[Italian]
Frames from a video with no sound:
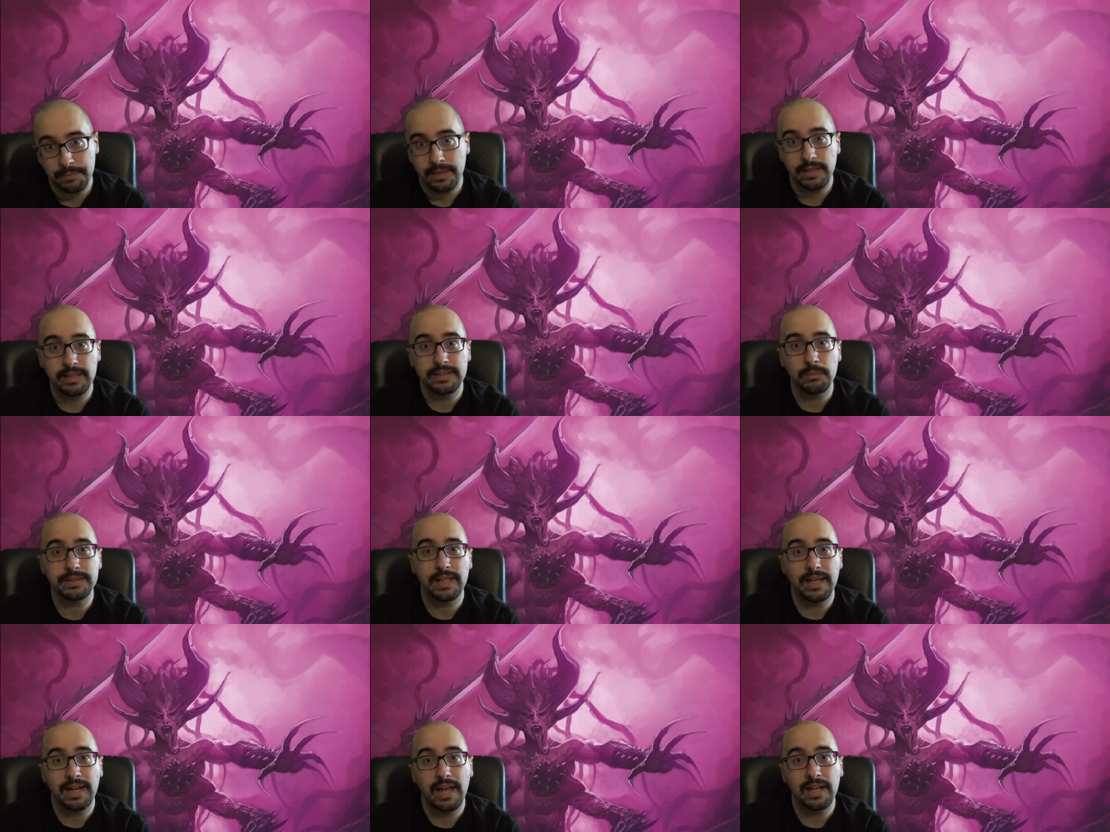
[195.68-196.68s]
per chi seguisse
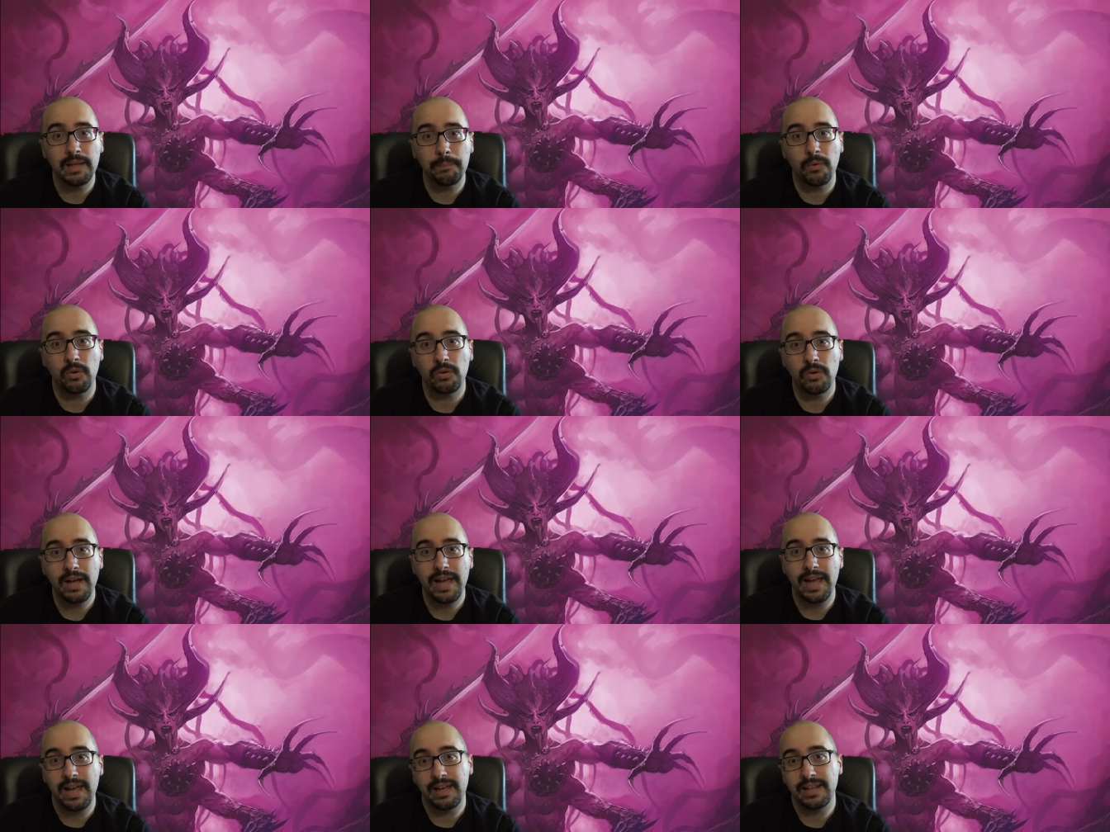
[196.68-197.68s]
il canale da poco,
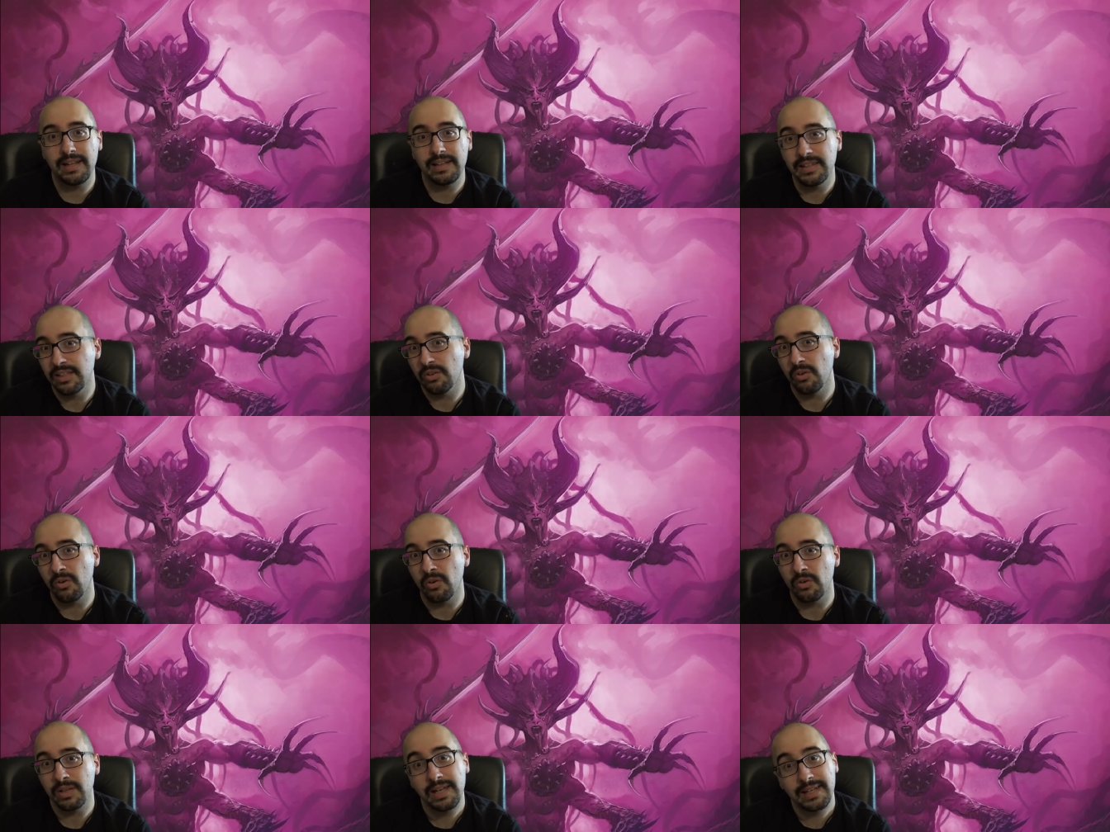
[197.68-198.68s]
è il
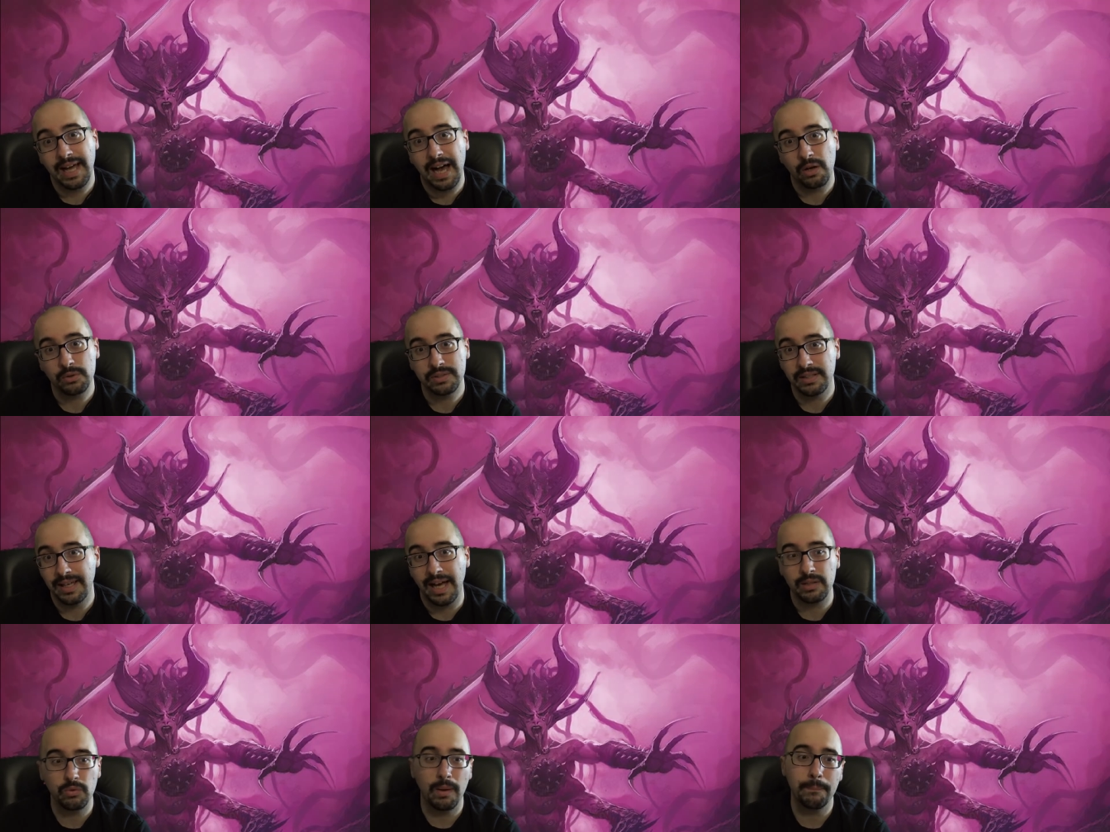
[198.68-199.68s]
dio del caos
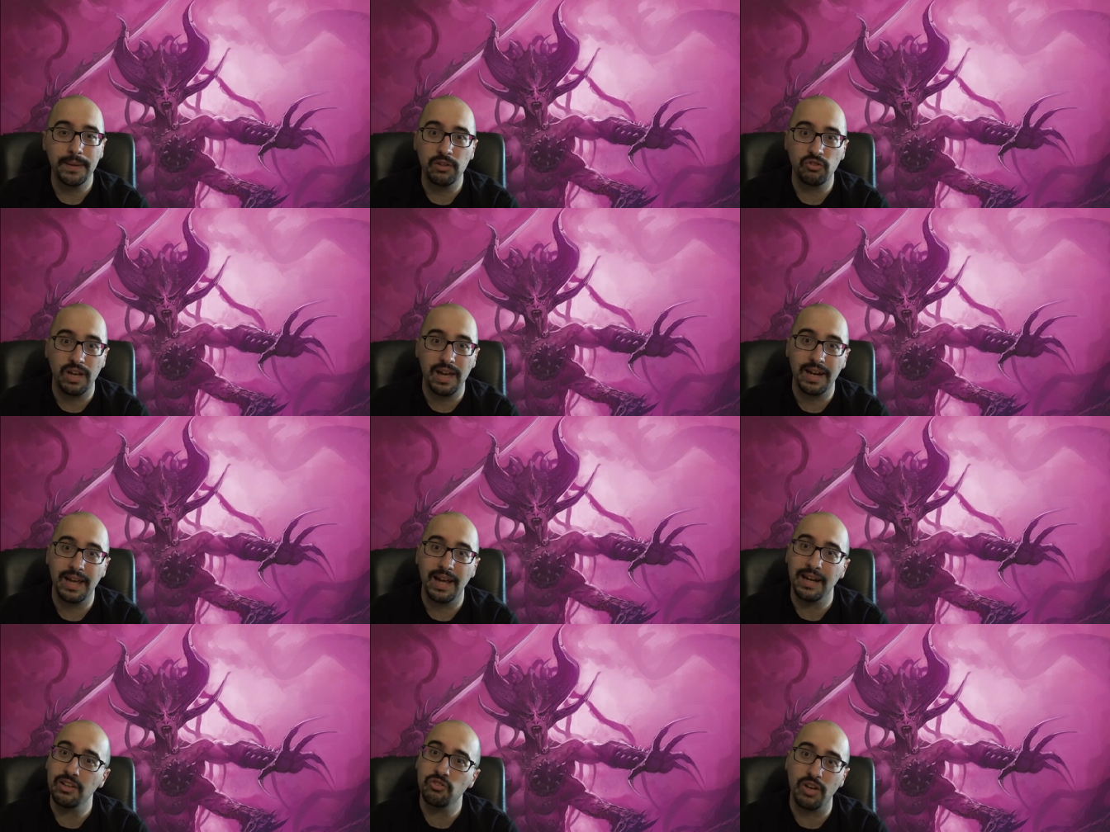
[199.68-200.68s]
dedicato al piacere,
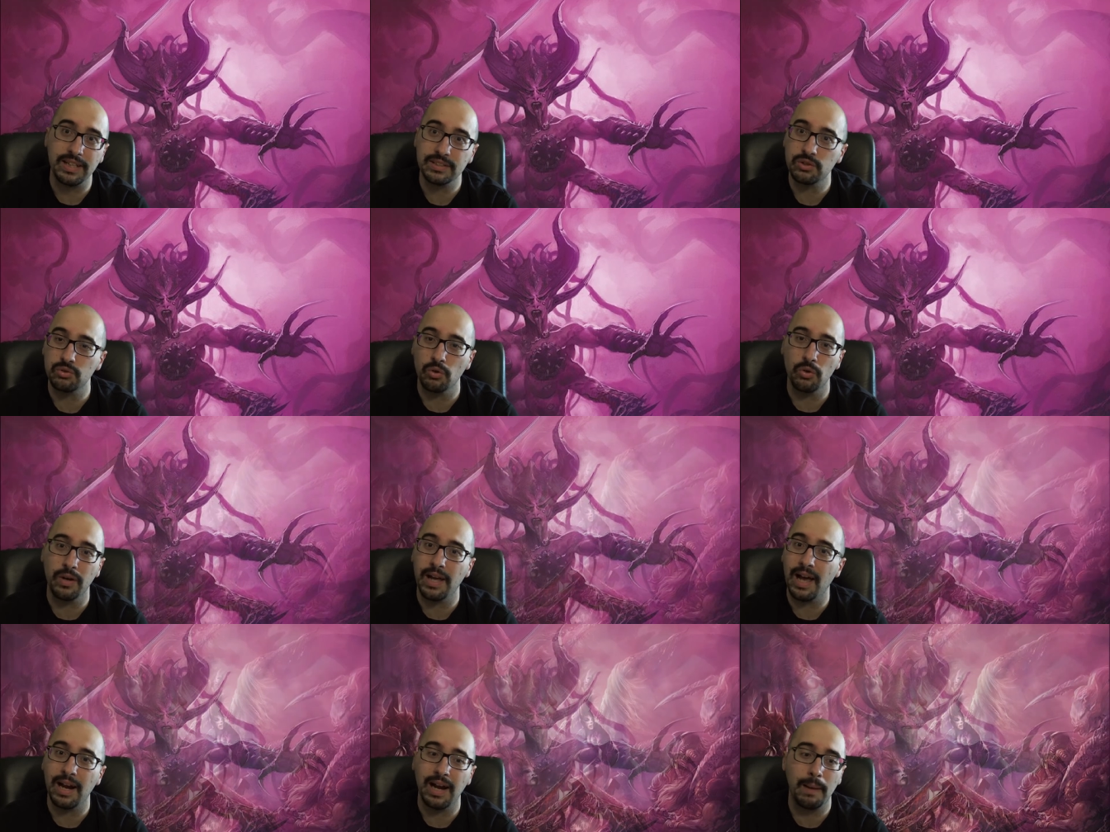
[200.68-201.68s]
all'eccesso e
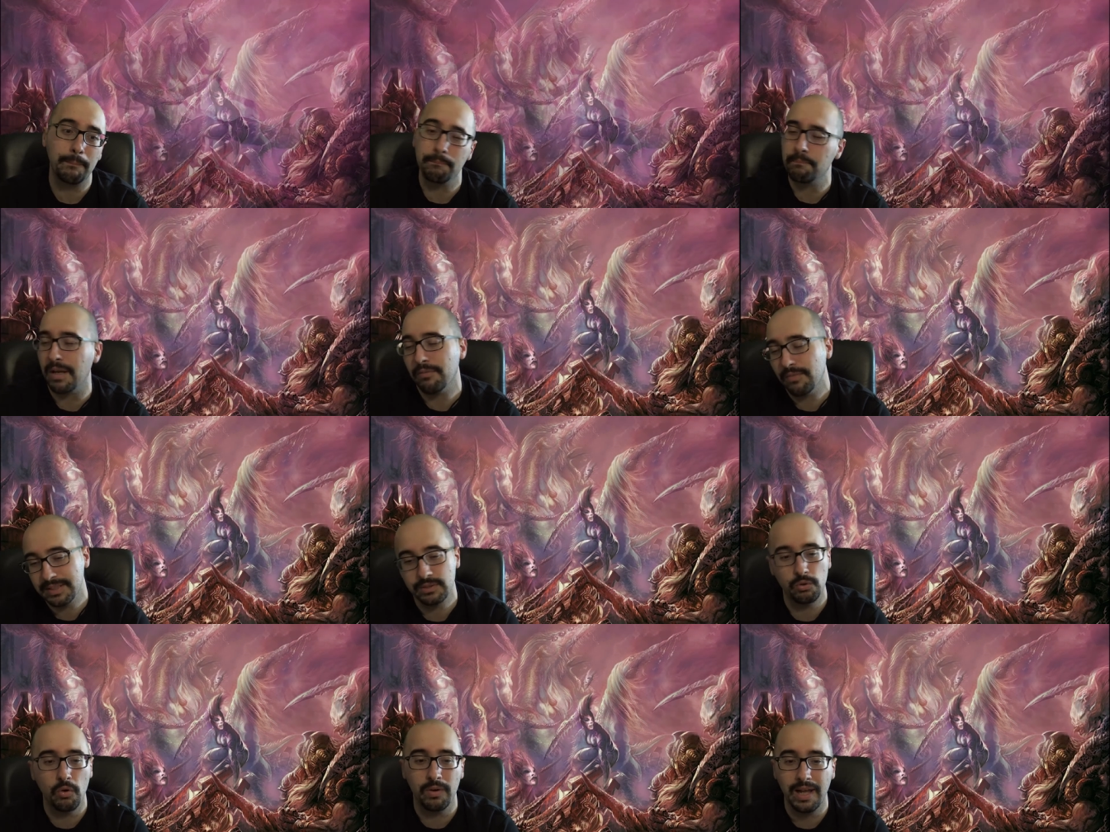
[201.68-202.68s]
alla
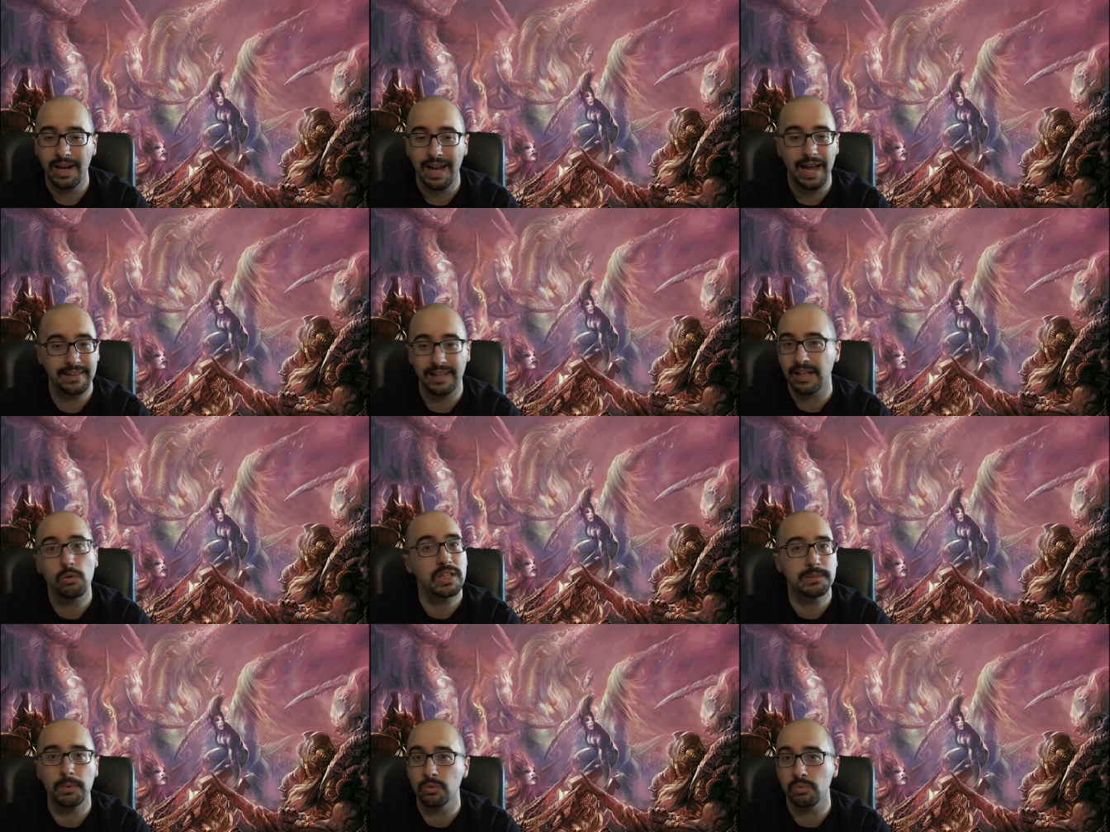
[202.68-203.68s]
perfezione, all'arte,
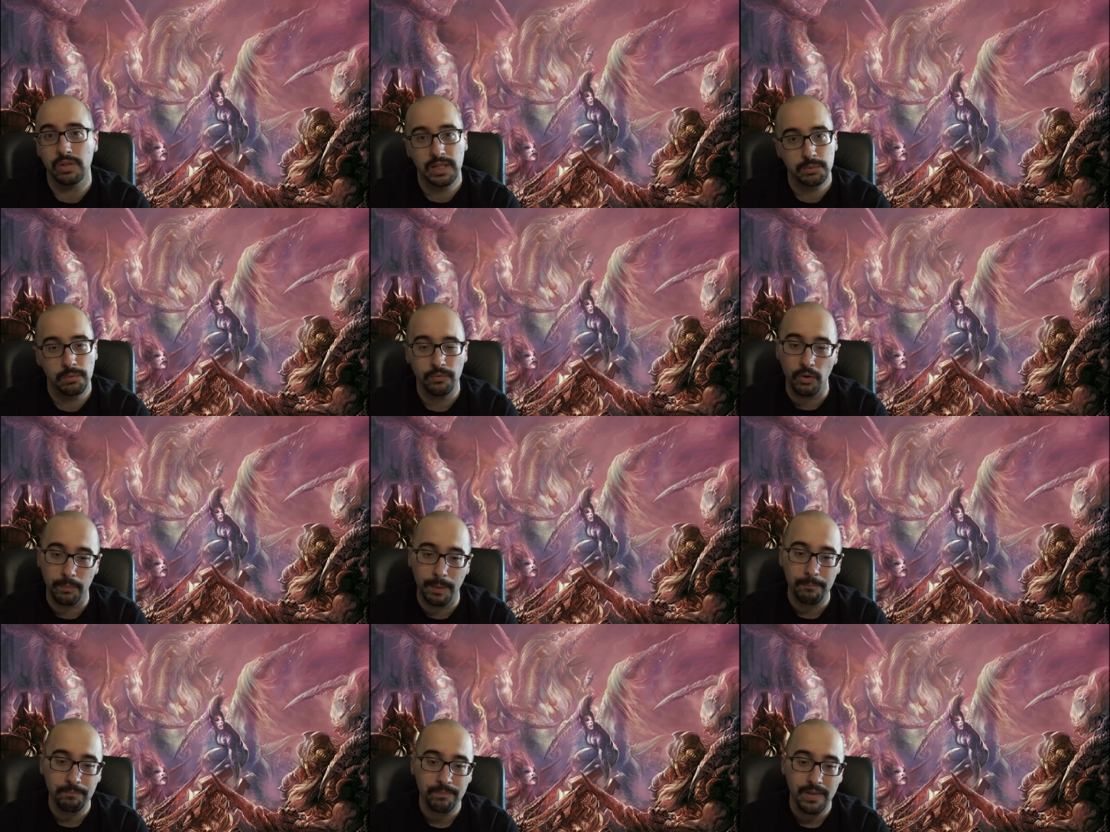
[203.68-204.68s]
all'edonismo in tutte le sue
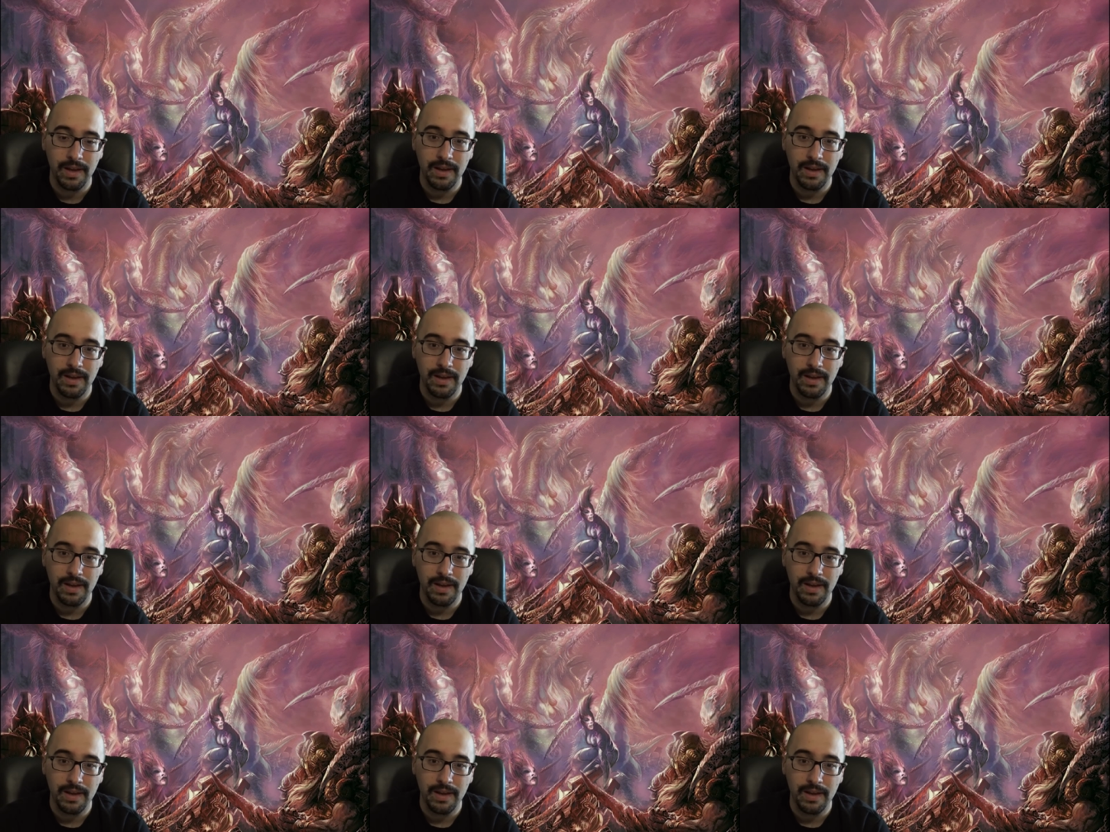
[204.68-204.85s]
forme.